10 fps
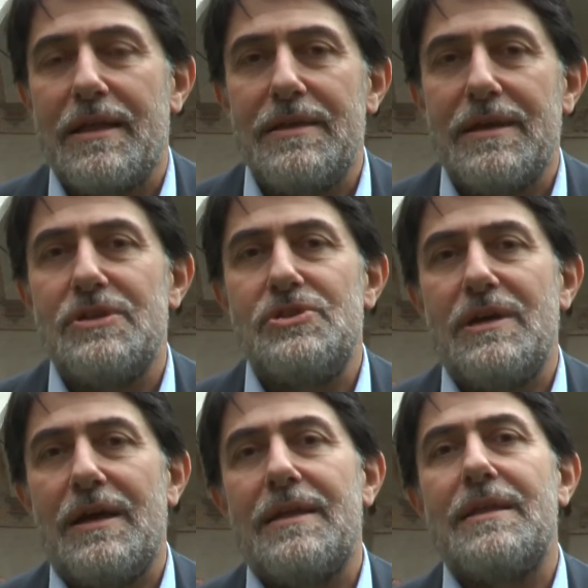di
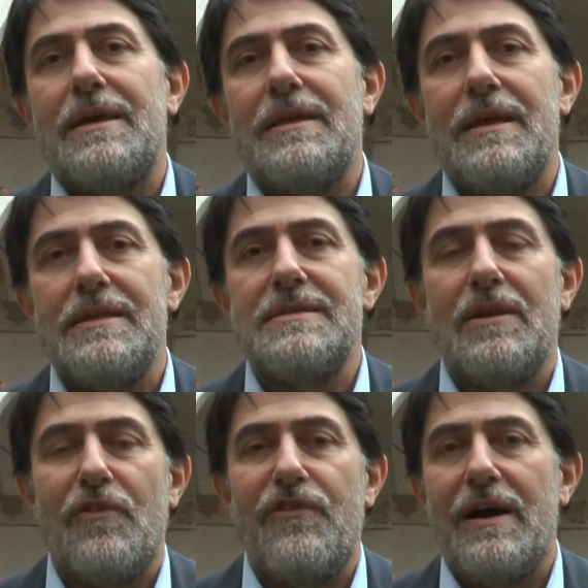reagire alla decadenza
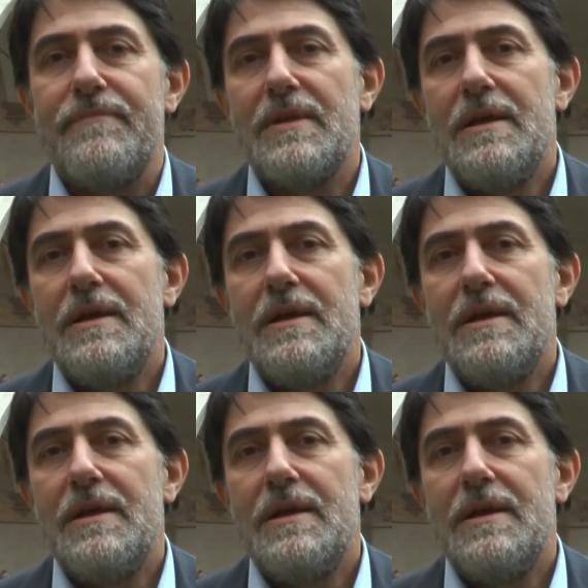lo fa